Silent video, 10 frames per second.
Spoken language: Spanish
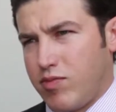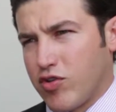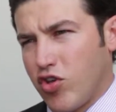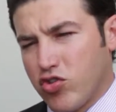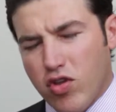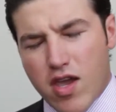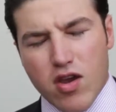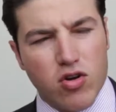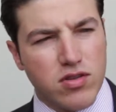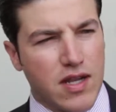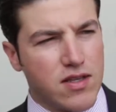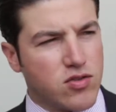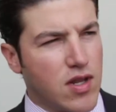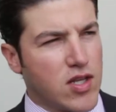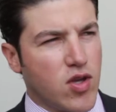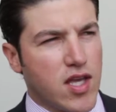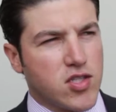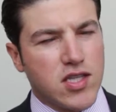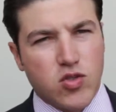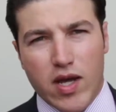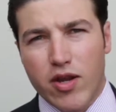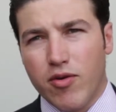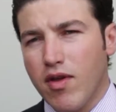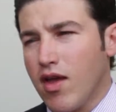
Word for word: por yo estoy en contra de esto de la ciudad santuario.